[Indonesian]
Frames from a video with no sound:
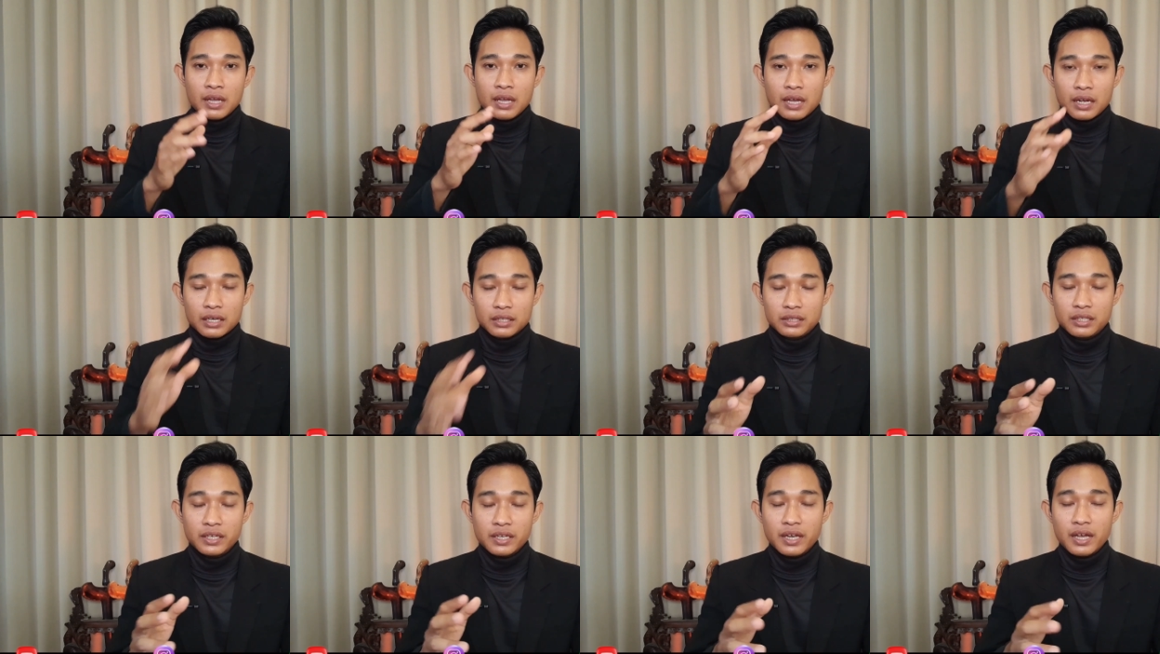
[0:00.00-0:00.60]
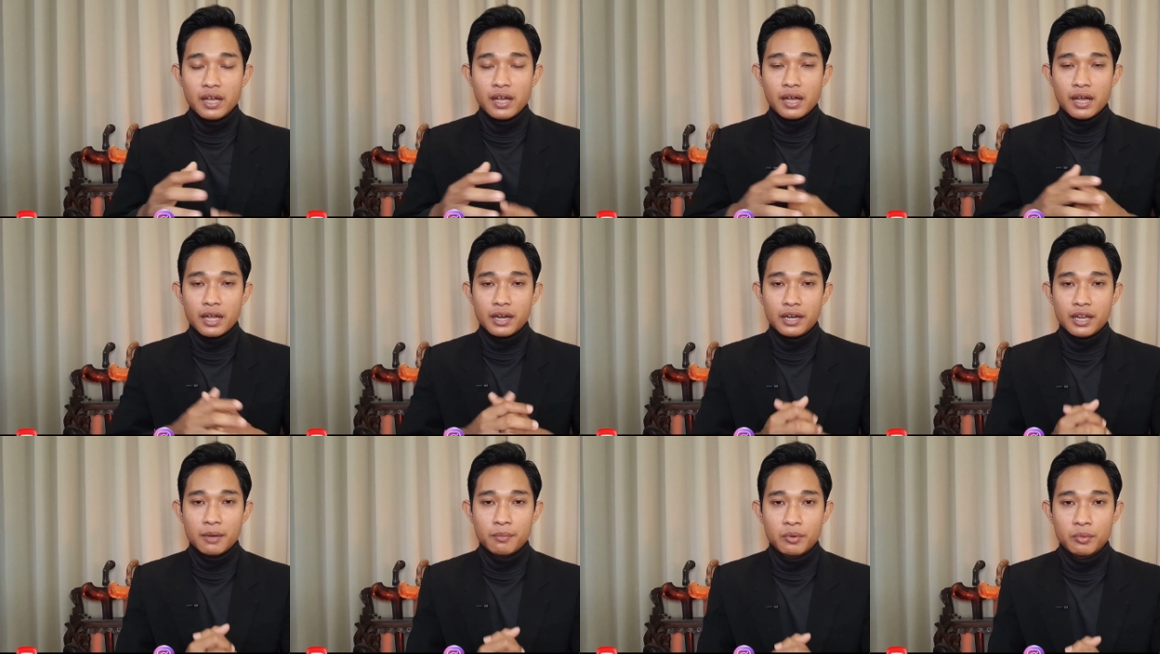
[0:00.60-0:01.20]
Ketika
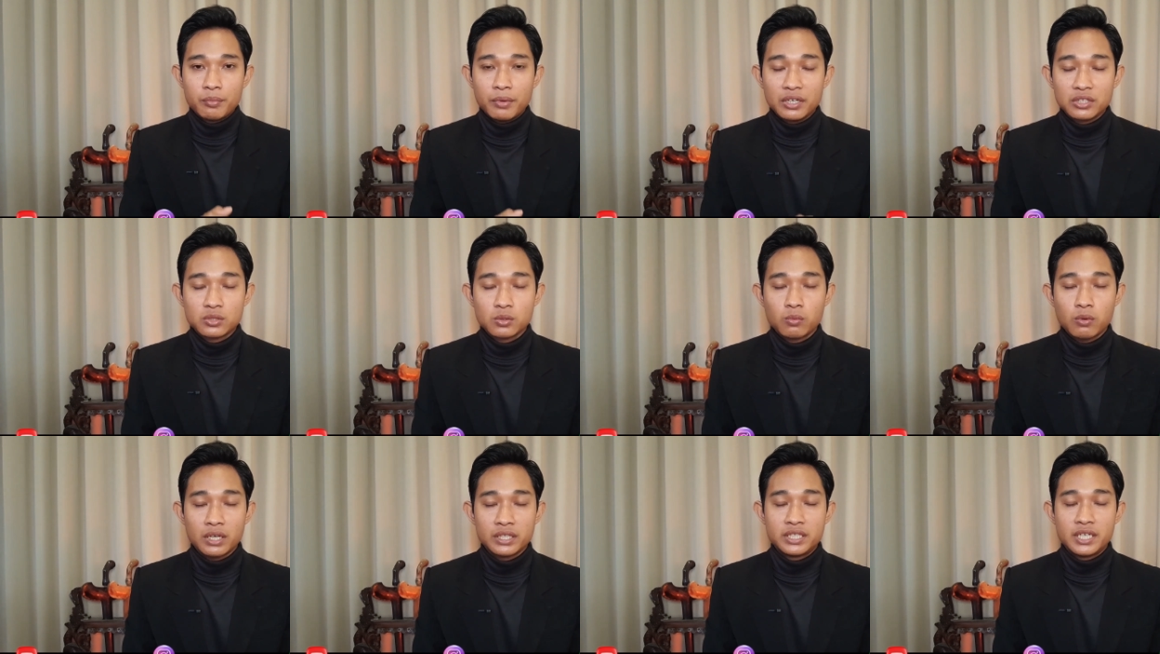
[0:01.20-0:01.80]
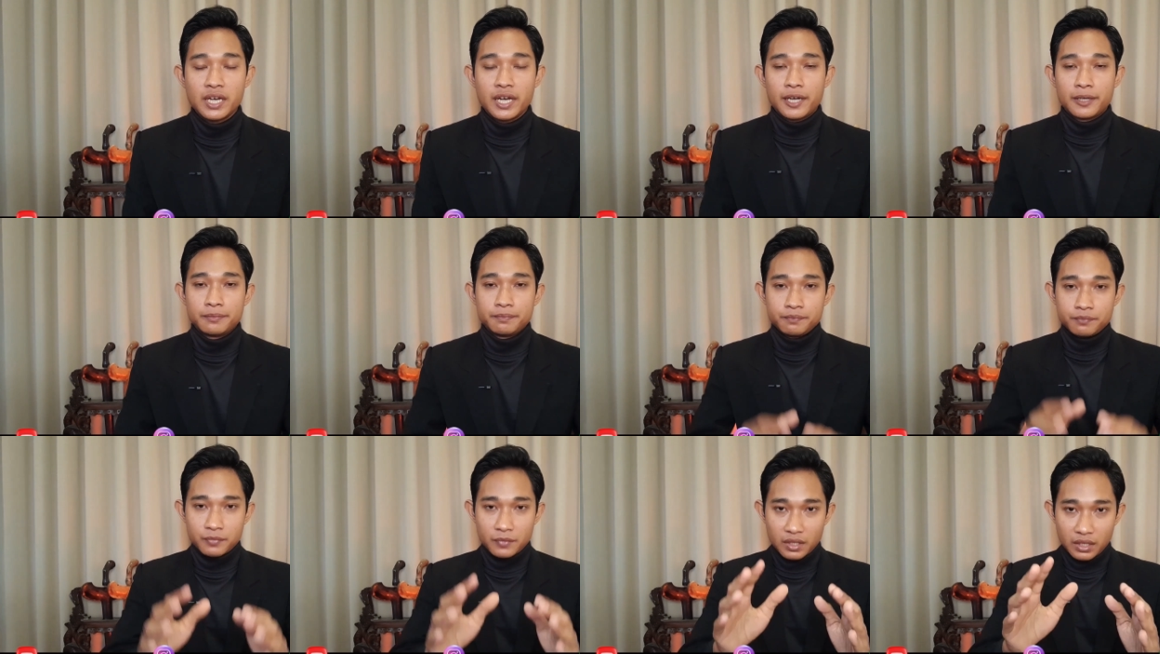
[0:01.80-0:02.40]
Anda membasuh wajah,
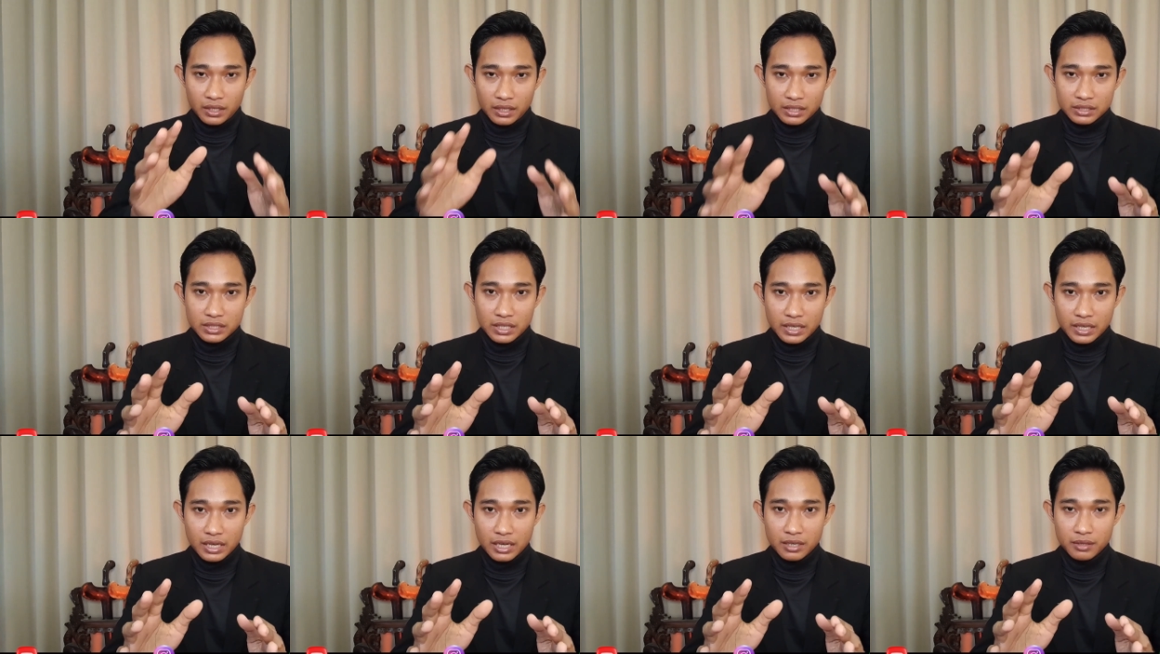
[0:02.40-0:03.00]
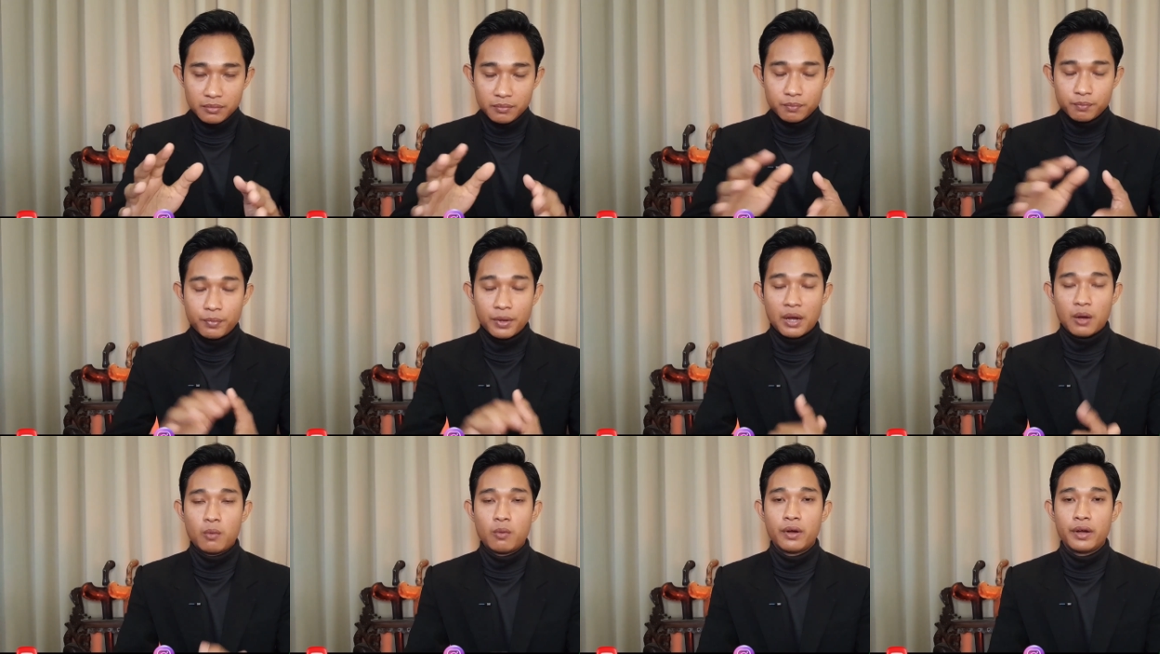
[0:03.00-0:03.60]
rasakan
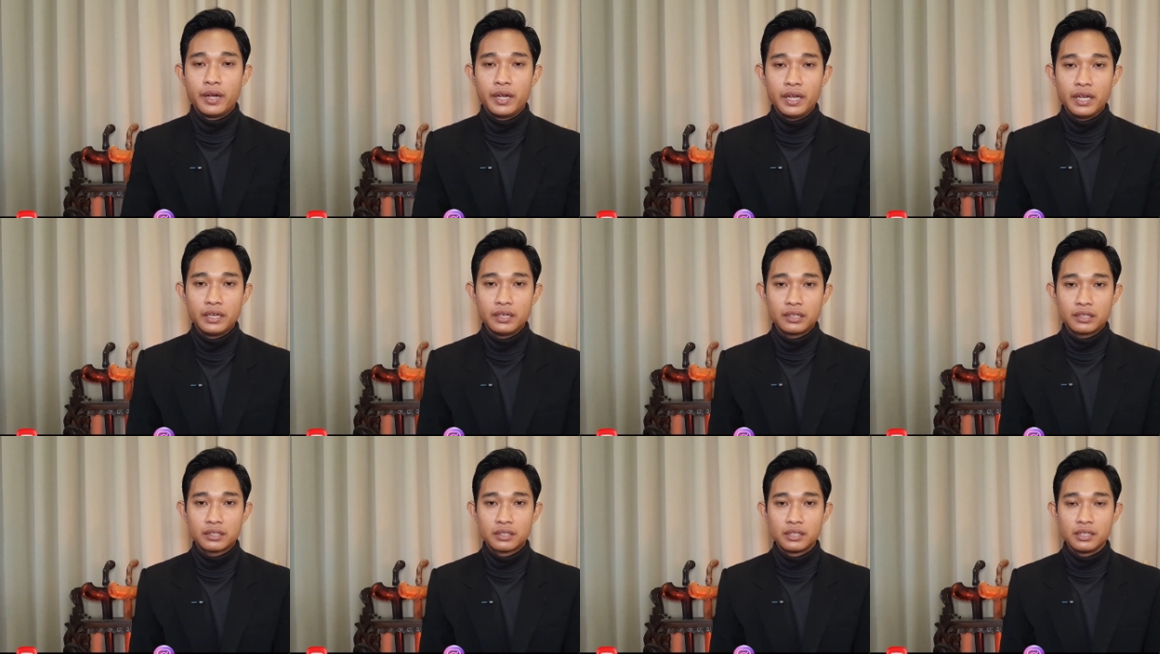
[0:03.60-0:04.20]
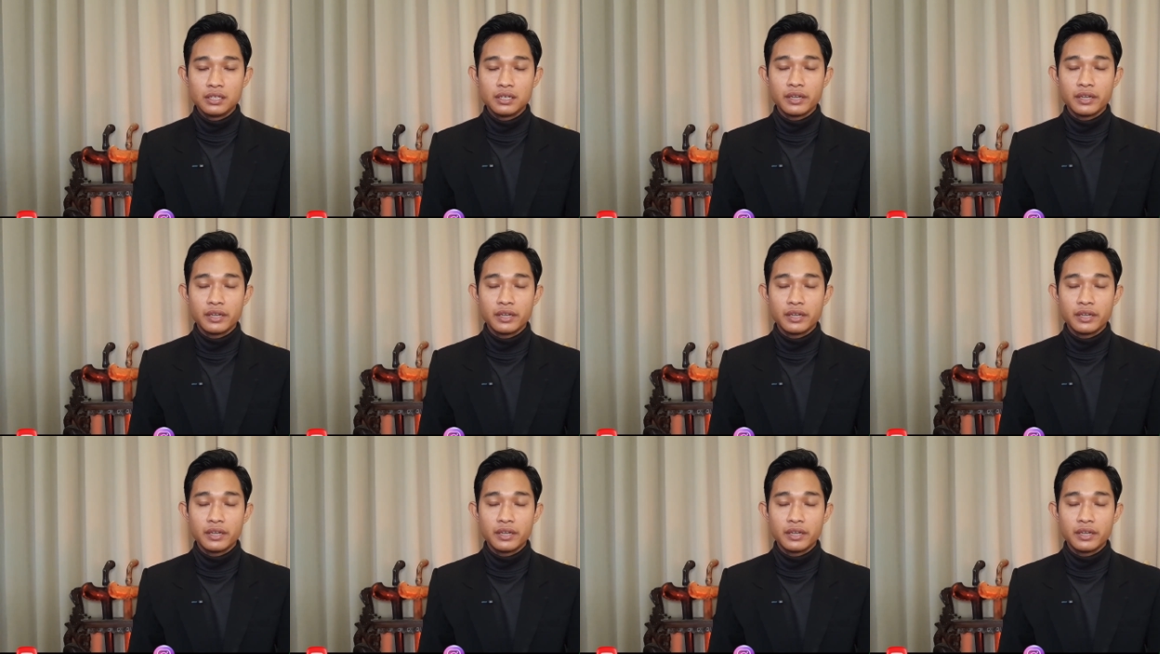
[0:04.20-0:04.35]
bahwa energi